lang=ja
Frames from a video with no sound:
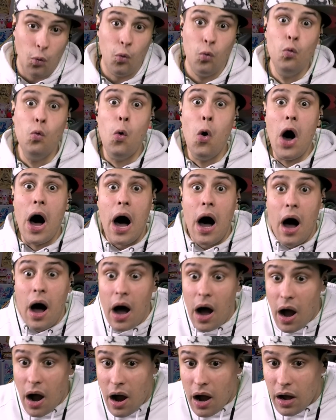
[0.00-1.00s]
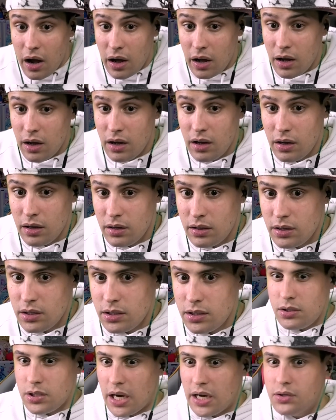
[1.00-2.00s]
俺アイバリエフプ1年
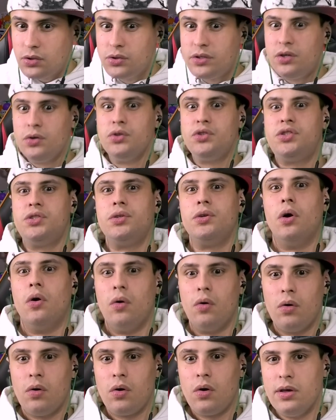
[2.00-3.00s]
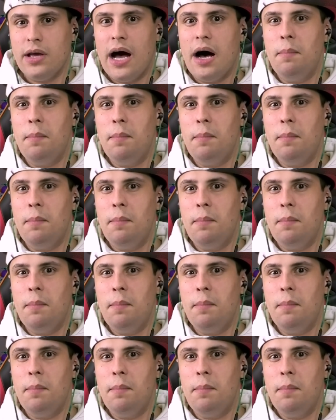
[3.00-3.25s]
194